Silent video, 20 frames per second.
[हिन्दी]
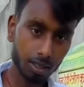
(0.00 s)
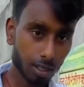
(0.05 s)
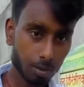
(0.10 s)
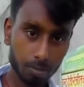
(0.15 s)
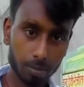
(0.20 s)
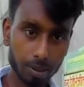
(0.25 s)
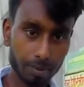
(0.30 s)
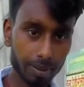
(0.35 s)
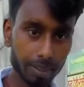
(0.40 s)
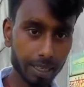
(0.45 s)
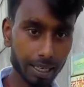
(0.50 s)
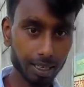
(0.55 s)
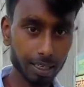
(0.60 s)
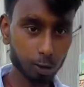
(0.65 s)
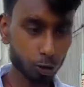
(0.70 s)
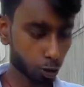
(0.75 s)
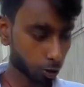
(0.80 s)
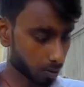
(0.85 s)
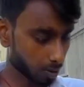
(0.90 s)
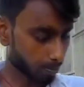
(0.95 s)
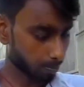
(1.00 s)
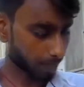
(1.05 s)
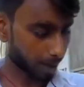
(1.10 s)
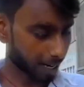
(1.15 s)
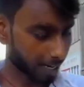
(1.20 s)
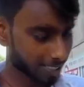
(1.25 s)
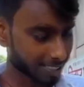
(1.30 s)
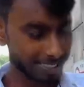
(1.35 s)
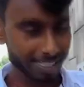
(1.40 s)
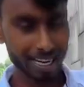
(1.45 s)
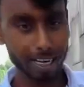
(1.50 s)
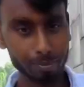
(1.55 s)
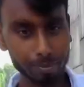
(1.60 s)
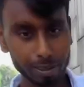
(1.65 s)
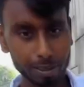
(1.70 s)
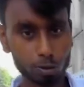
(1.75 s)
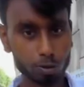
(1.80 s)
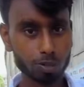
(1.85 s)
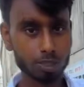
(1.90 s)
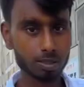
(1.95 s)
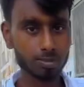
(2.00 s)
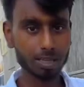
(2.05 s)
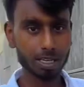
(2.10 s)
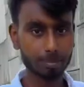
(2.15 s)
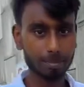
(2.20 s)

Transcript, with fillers: मंगवाई एंड जो भी पार्ट्स यहाँ पे है उस सभी का